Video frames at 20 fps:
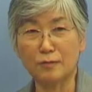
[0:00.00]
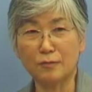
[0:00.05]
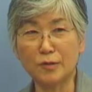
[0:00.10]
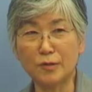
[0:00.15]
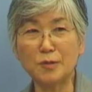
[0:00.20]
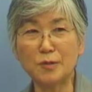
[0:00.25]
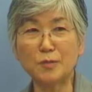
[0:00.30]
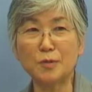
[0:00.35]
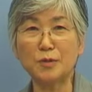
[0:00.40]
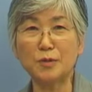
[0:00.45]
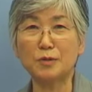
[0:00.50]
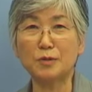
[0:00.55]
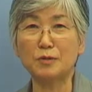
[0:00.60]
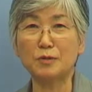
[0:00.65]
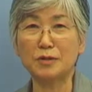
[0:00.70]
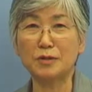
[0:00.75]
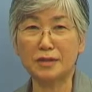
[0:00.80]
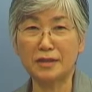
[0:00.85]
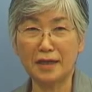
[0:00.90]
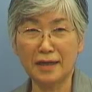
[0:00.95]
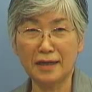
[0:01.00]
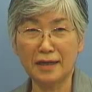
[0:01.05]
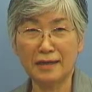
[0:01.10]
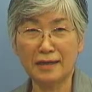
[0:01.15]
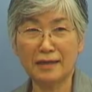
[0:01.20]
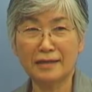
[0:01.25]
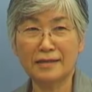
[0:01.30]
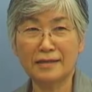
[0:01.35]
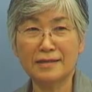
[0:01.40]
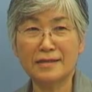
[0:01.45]
あのお着
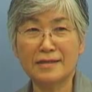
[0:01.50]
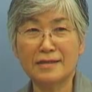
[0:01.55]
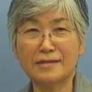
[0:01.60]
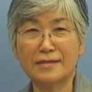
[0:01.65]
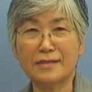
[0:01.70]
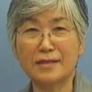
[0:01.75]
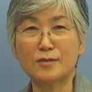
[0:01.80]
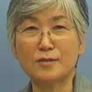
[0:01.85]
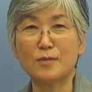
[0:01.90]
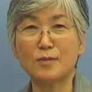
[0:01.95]
物を着て